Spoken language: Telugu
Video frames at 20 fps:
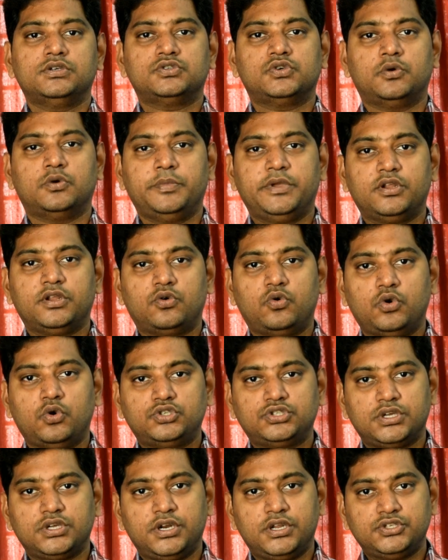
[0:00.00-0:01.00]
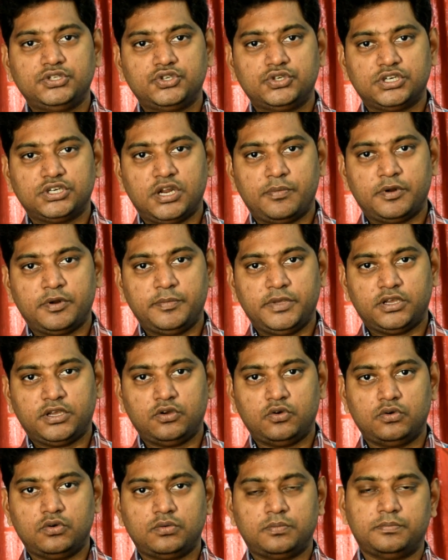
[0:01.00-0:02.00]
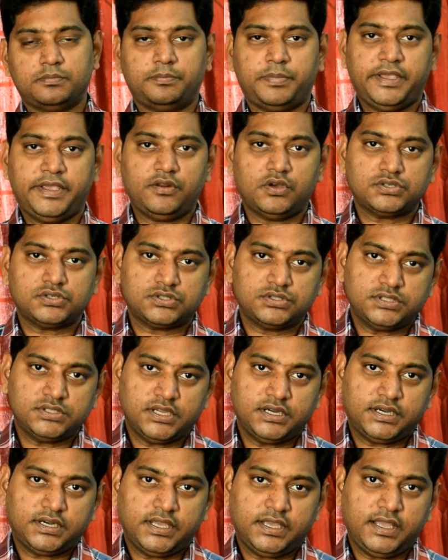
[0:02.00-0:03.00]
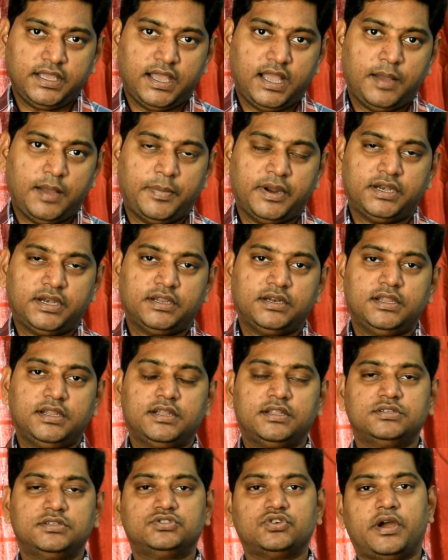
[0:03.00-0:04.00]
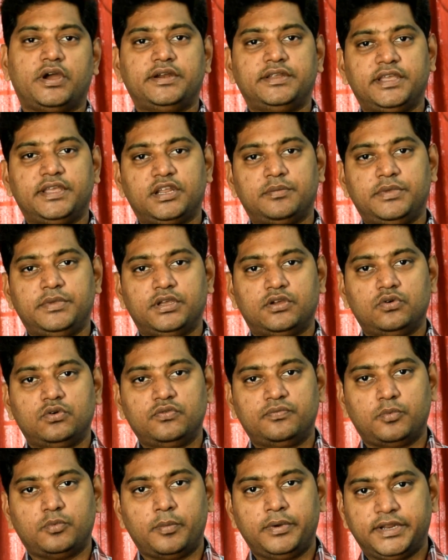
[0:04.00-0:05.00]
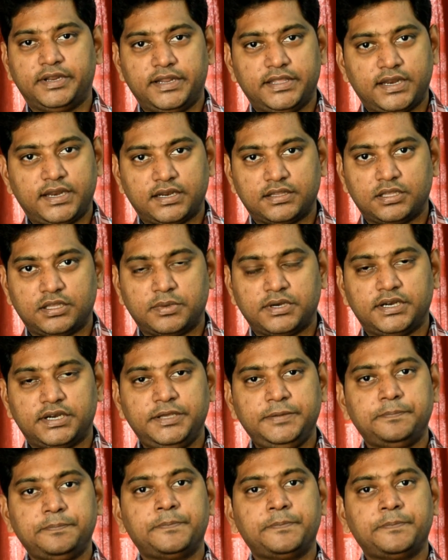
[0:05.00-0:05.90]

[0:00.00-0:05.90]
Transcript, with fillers: సో మీరు కూర్చొని నించుంటున్నప్పుడు మీకు పెయిన్ వస్తుందంటే ఆ పర్టికులర్ జాయింట్ దగ్గర మీకు మొబిలిటీ లేదని అర్థం అండి